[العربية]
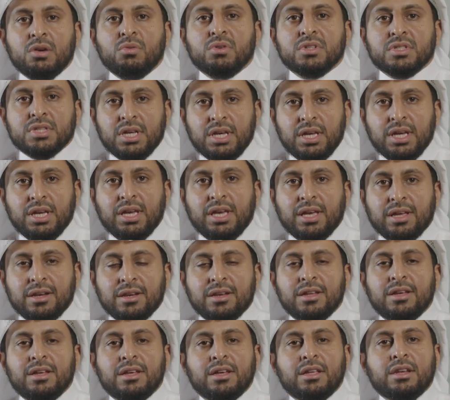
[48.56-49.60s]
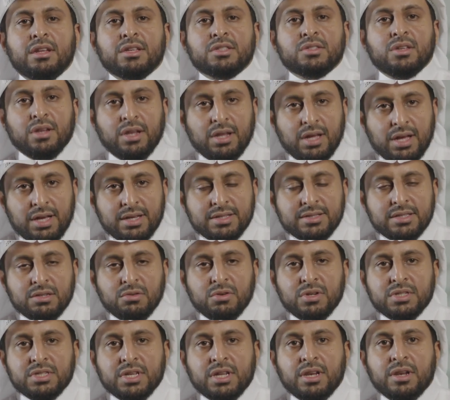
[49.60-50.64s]
وصحيا نسال الله عز
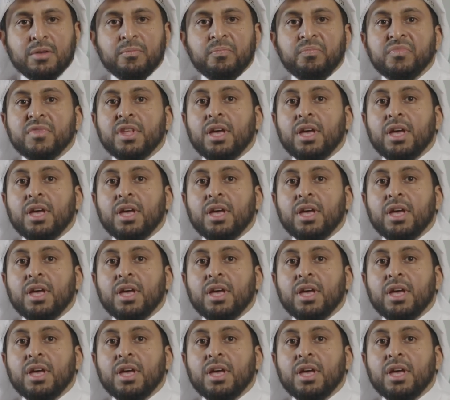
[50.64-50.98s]
وجل